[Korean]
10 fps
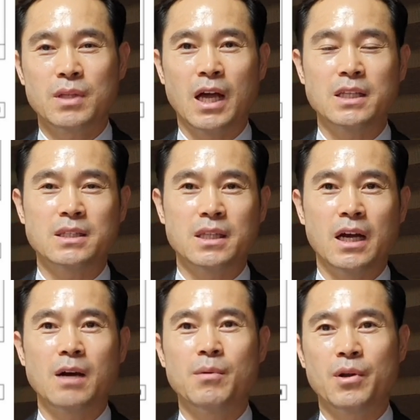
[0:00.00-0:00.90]
다
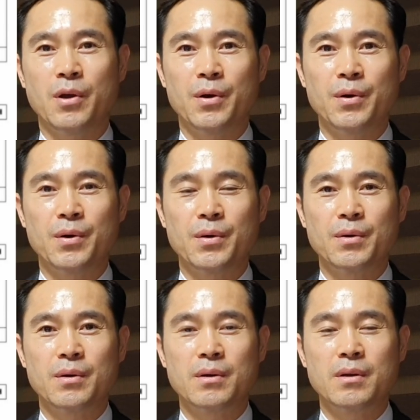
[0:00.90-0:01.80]
나가버려요.
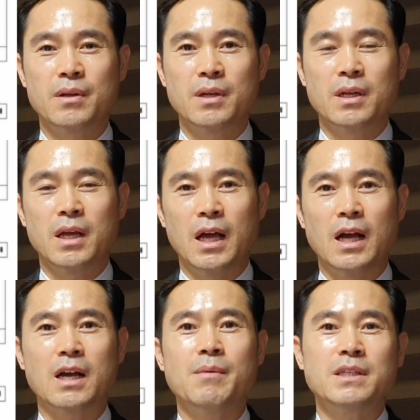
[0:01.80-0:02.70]

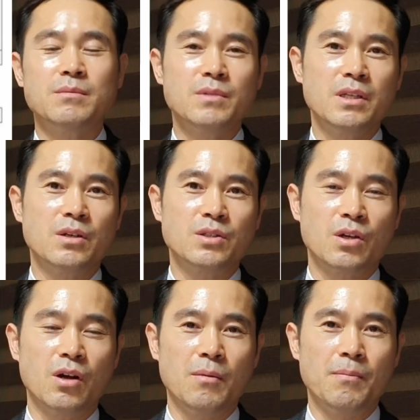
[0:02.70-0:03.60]
아까 말씀드린
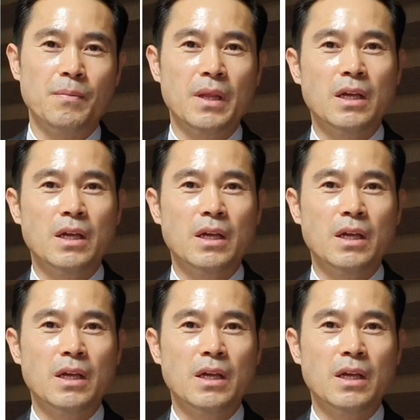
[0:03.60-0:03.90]
것처럼